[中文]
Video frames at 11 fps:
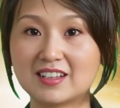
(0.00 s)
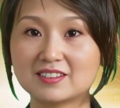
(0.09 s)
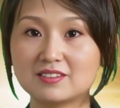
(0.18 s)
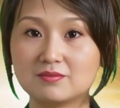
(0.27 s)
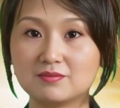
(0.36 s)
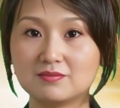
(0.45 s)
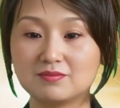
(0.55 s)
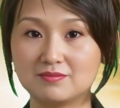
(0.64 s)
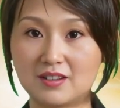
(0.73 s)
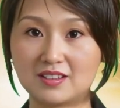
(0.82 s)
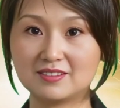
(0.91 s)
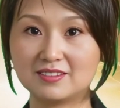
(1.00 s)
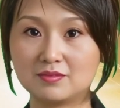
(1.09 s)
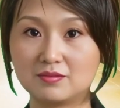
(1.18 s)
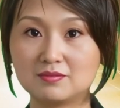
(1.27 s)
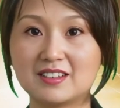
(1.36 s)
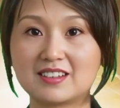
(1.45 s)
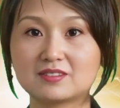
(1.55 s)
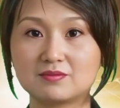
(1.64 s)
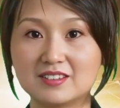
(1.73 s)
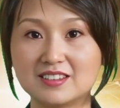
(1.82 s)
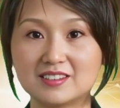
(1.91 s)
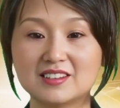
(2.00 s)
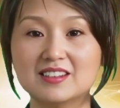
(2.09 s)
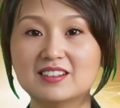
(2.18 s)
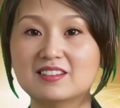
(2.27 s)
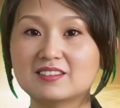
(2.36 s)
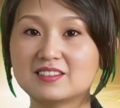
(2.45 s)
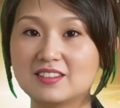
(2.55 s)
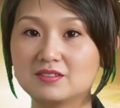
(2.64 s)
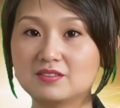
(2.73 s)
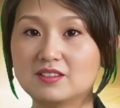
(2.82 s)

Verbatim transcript: 国防预算占本国 GDP 的百分之二，